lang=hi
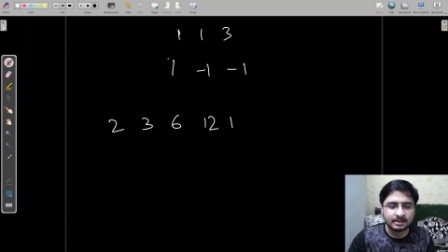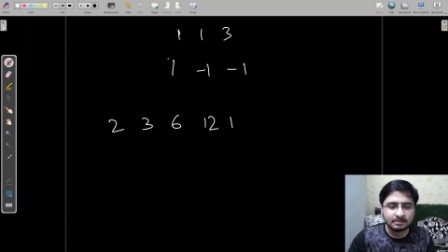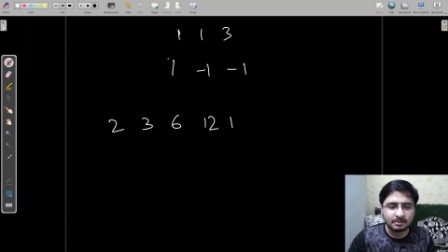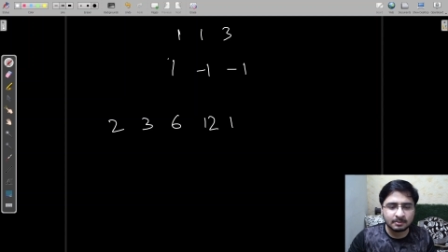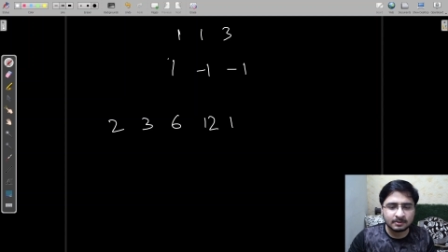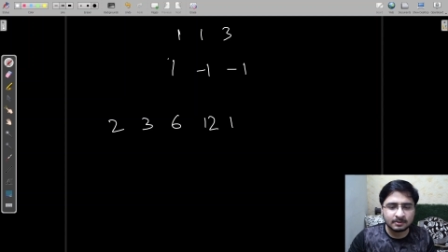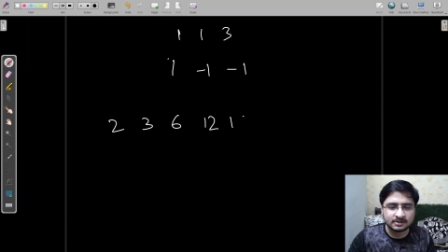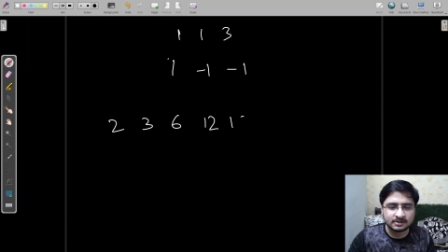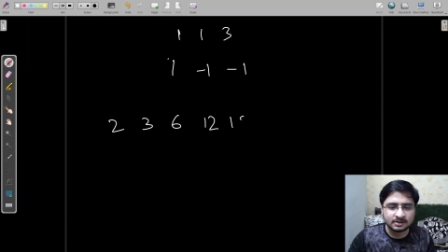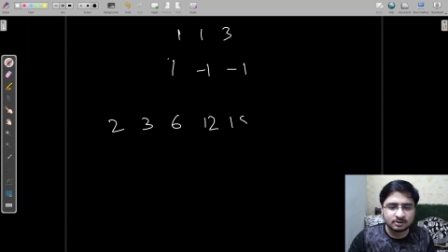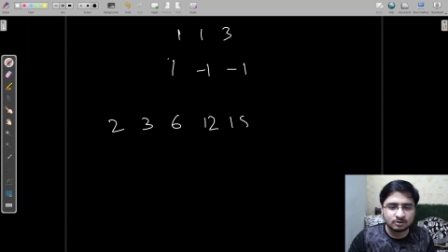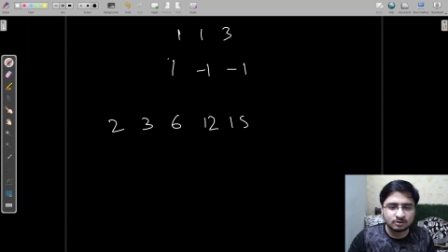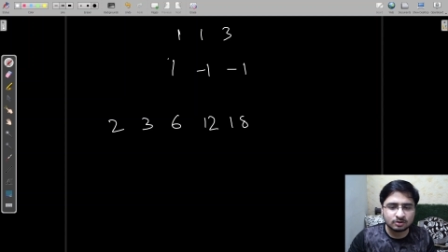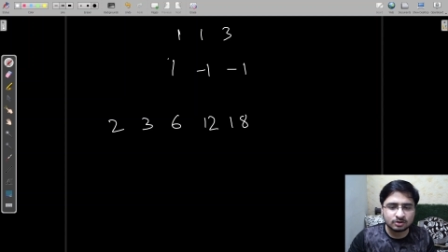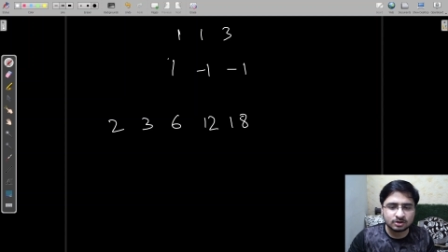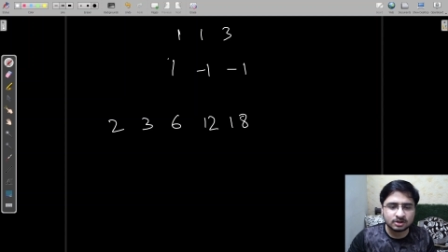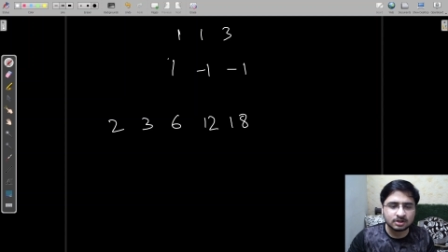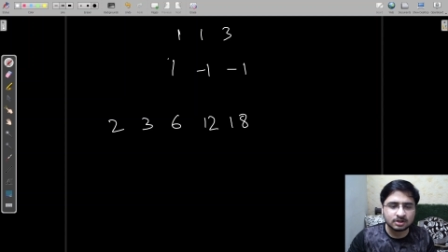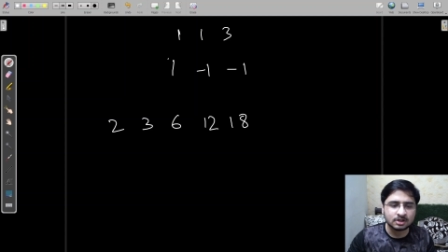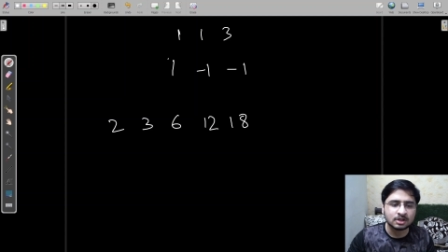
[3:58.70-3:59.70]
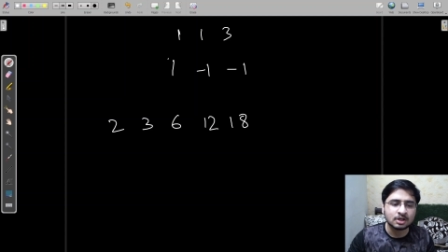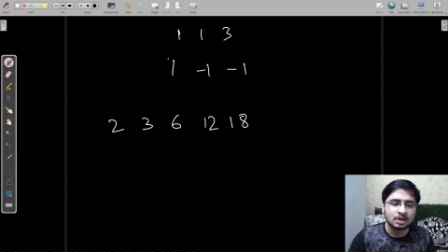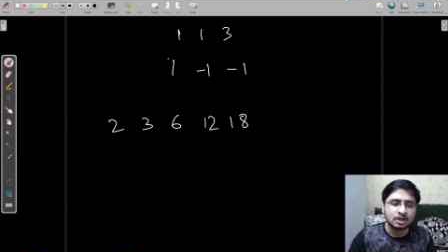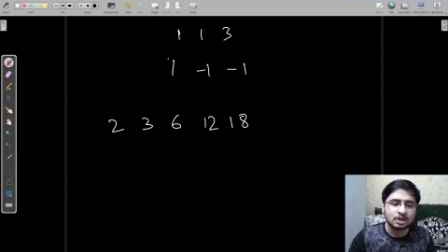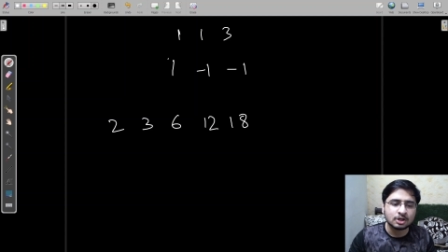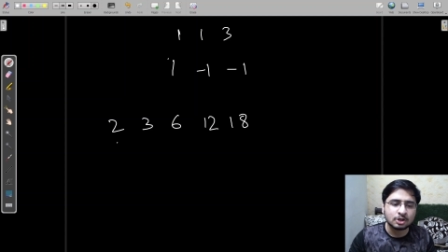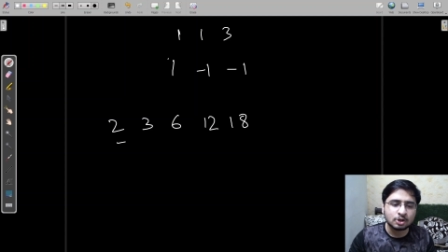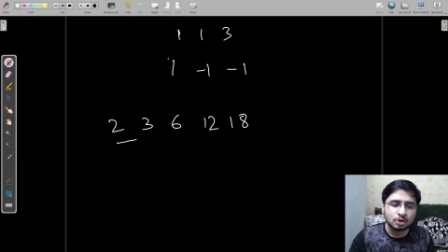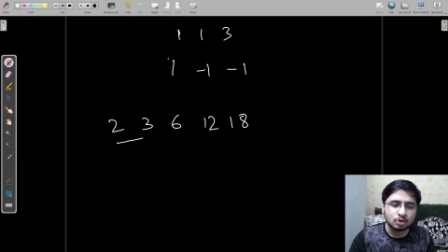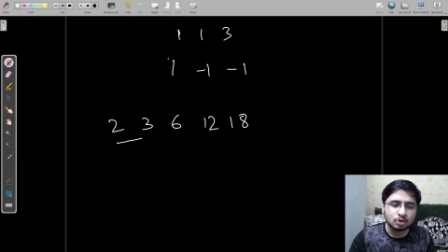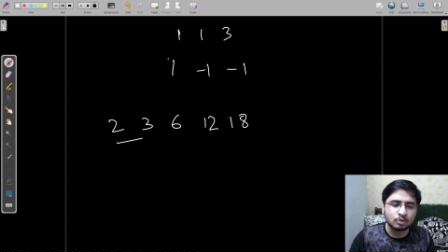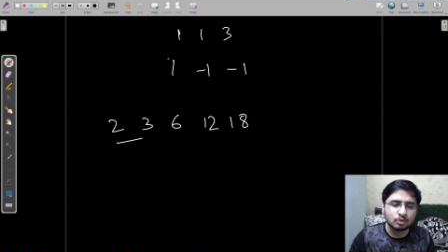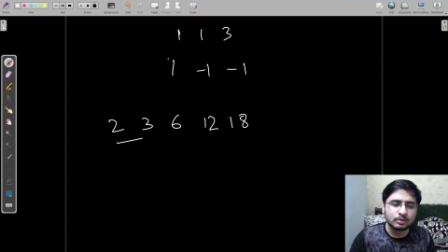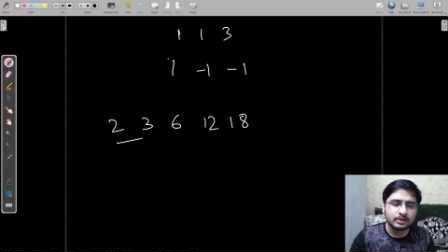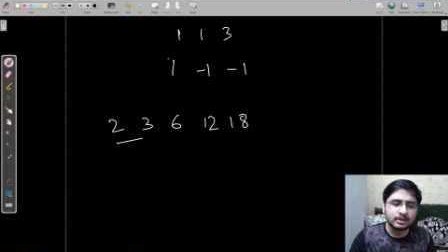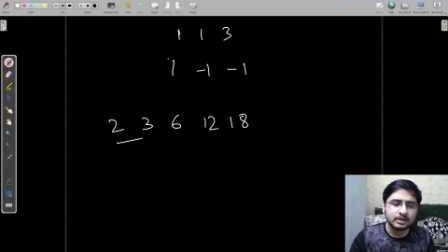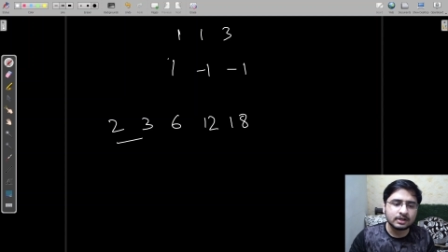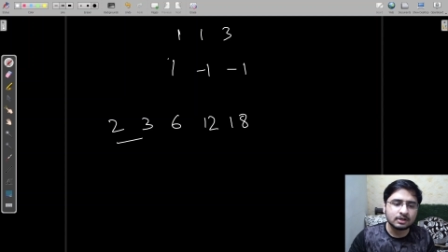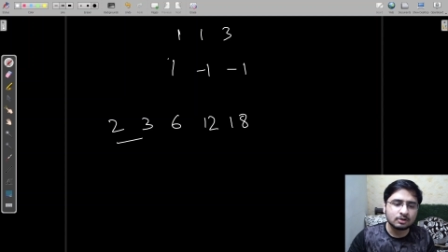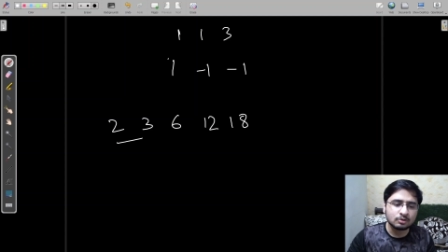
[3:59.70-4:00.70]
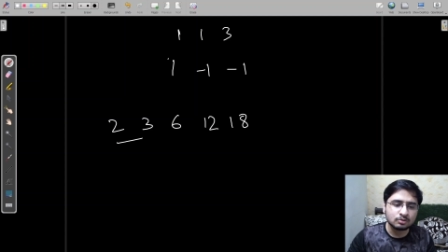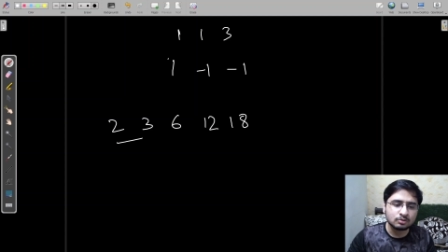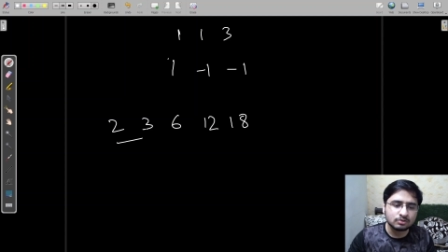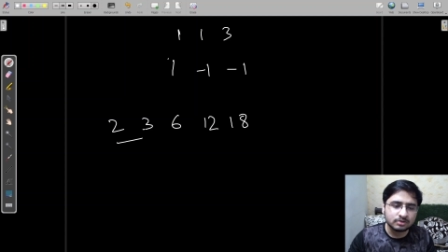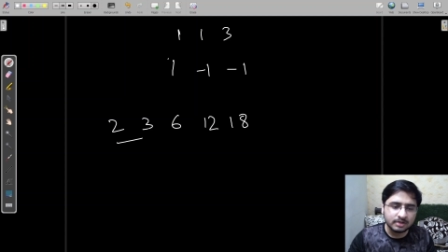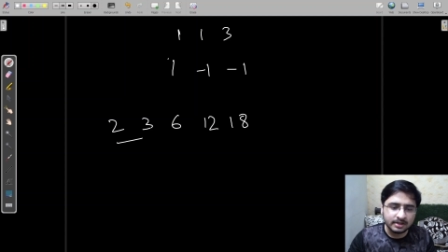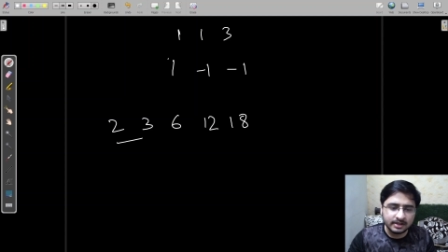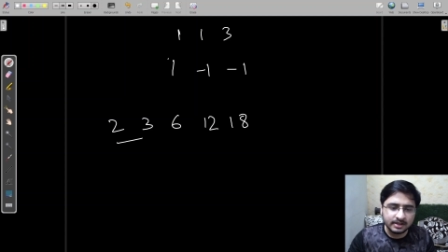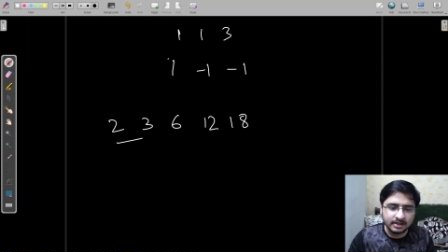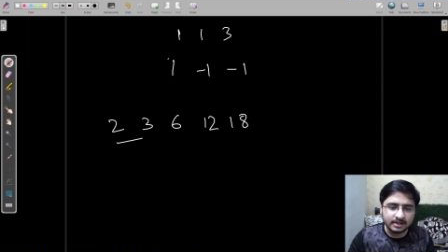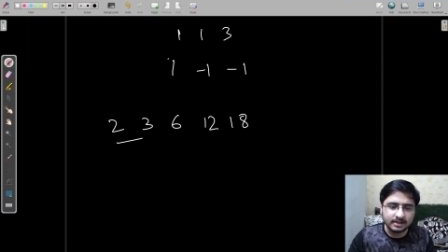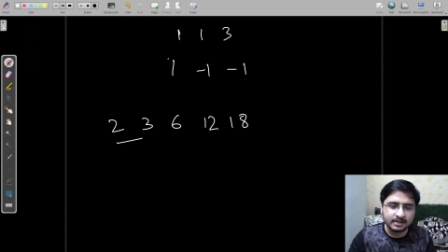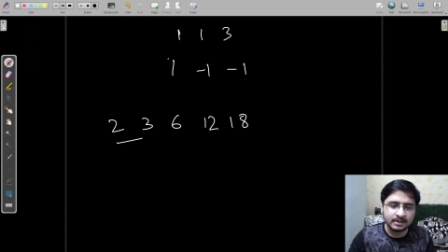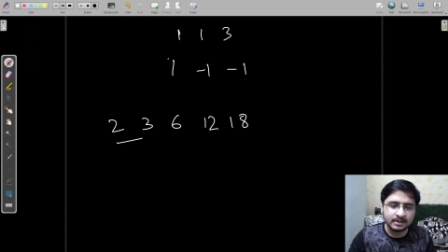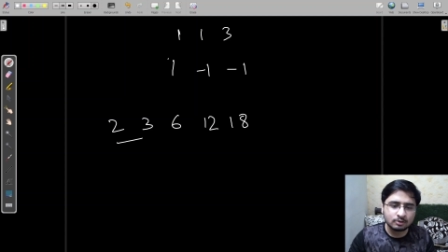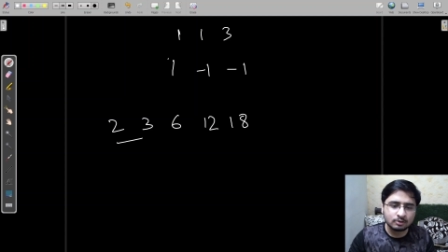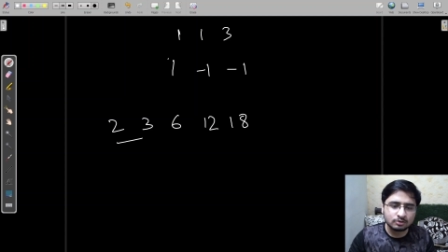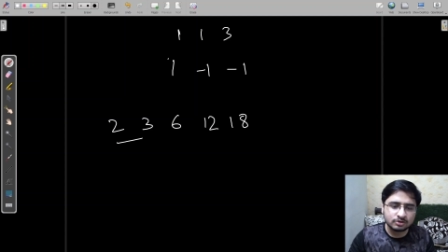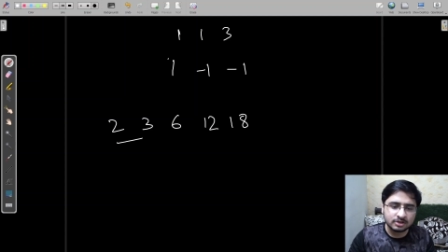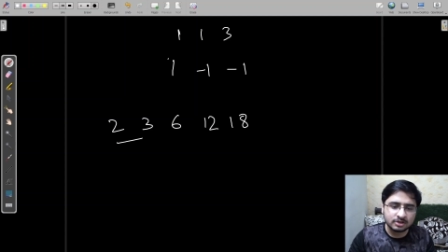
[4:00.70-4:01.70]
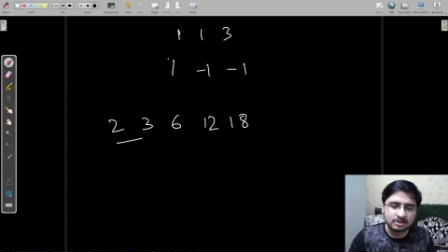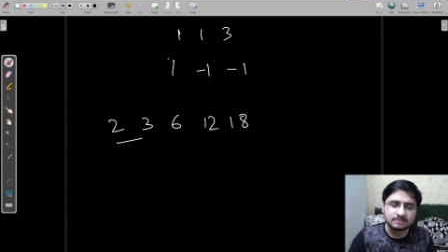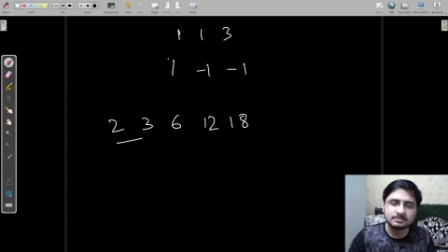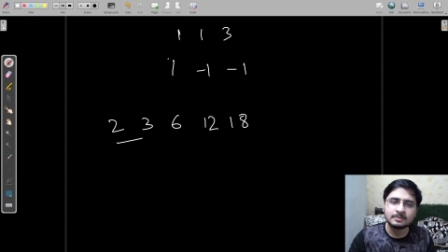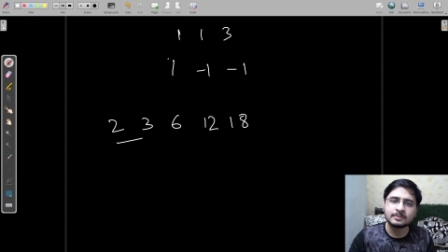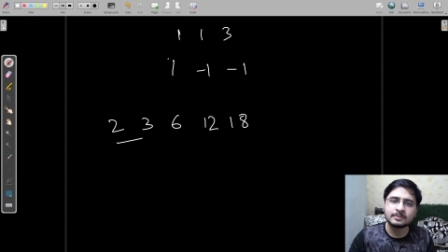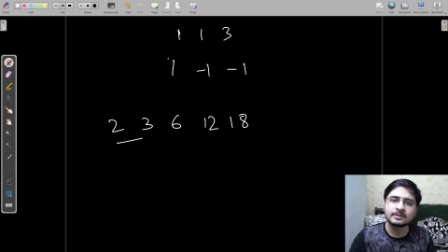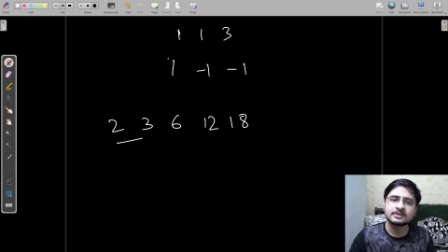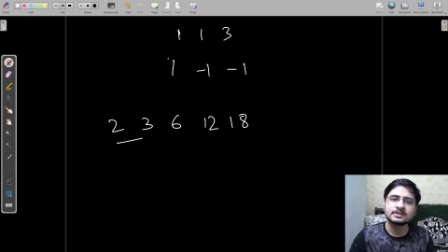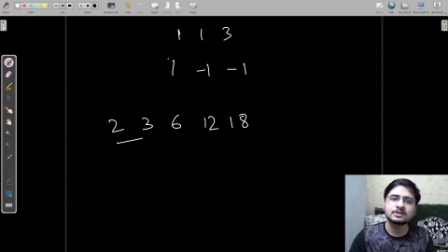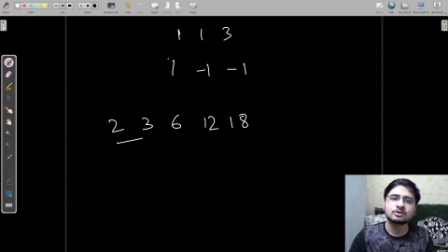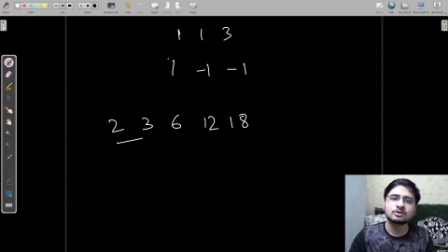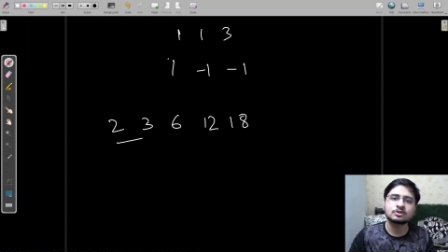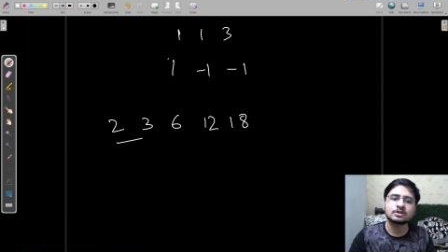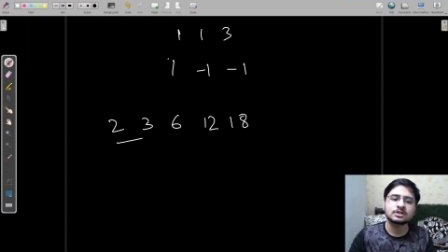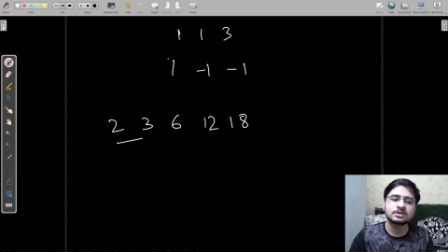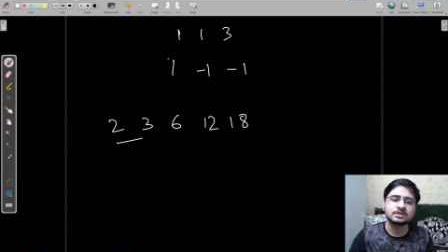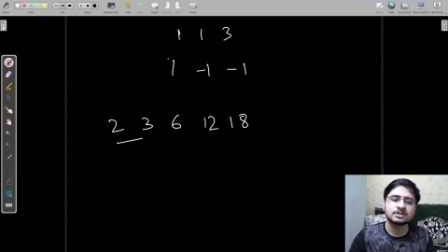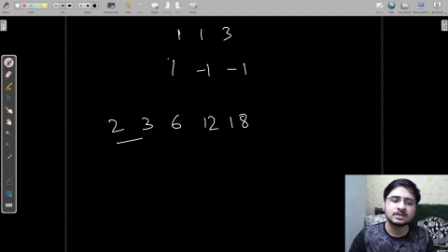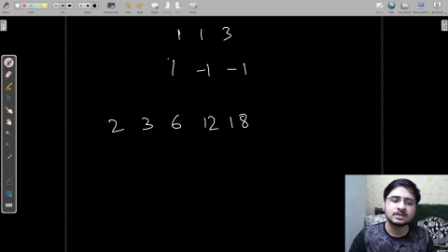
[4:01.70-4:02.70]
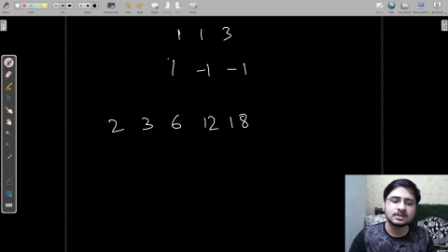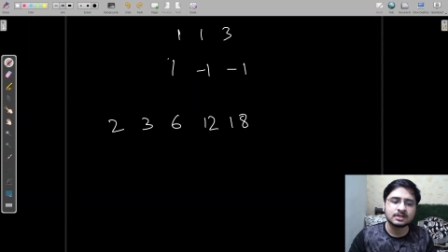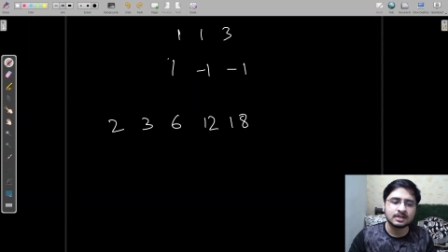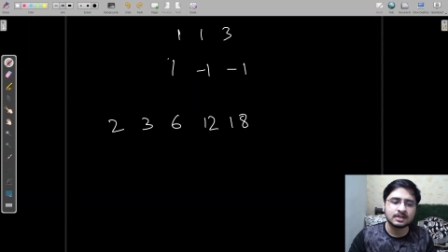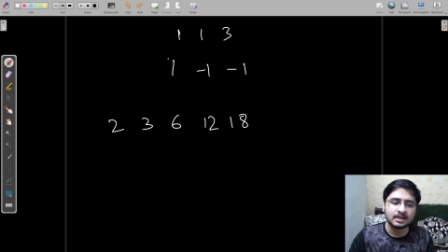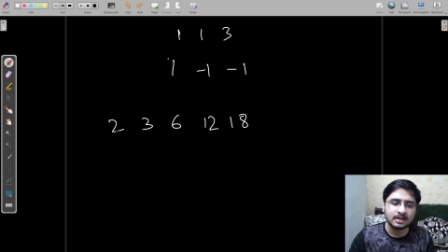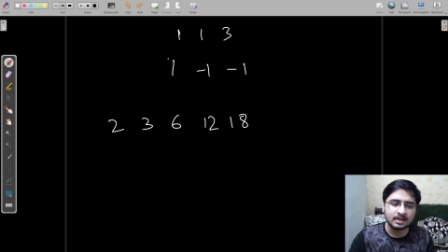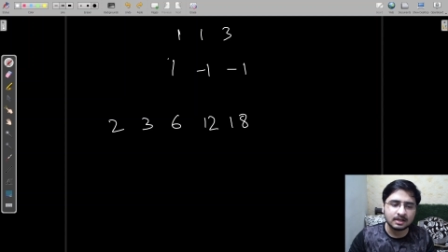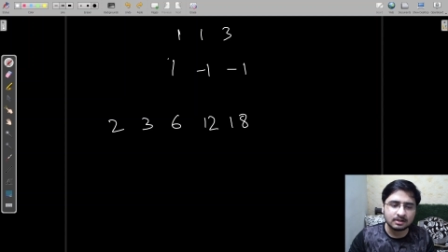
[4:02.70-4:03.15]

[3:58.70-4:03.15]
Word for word: भी प्रेजेंट होना चाहिए टू इंटू थ्री इंटू सिक्स भी प्रेजेंट होना चाहिए है ना